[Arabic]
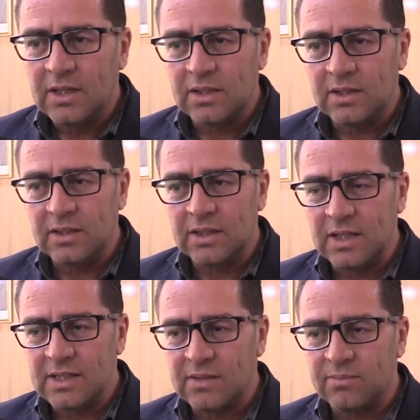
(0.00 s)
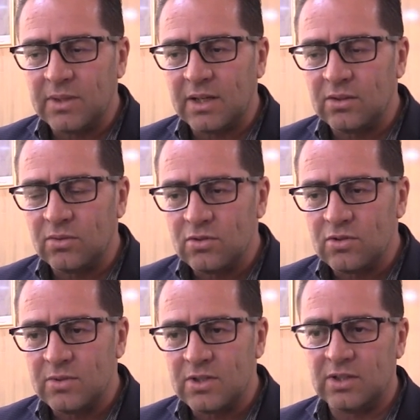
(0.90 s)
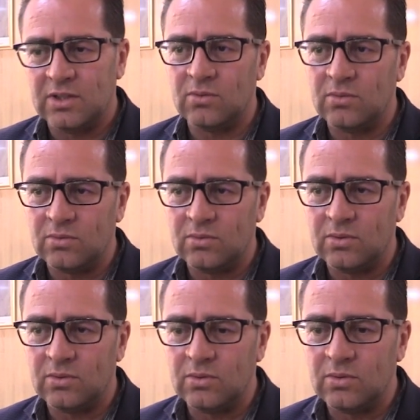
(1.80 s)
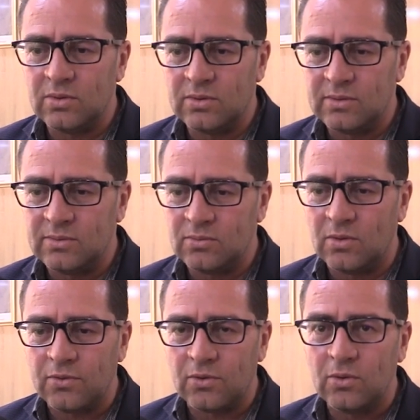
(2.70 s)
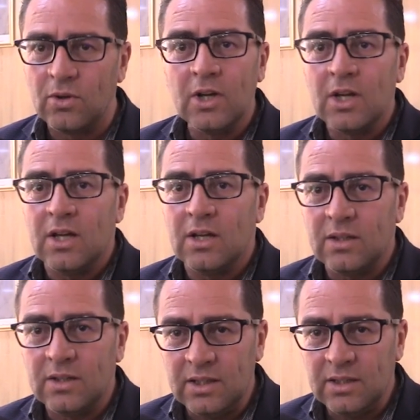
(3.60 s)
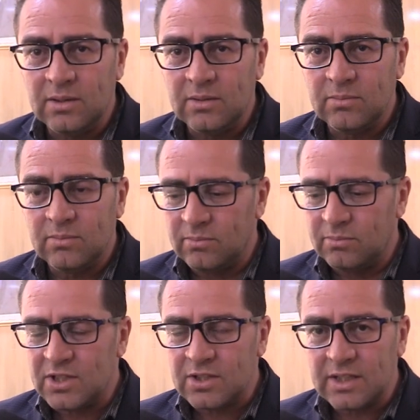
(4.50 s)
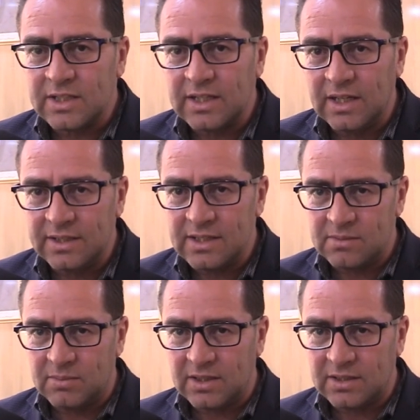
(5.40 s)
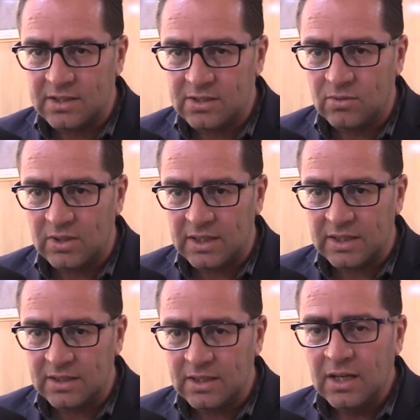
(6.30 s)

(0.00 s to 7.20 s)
للاسف ما نقدروش باش يكونوا آه، نوفروا آه، يعني باش تردي كاع الناس ما تقدرش ولكن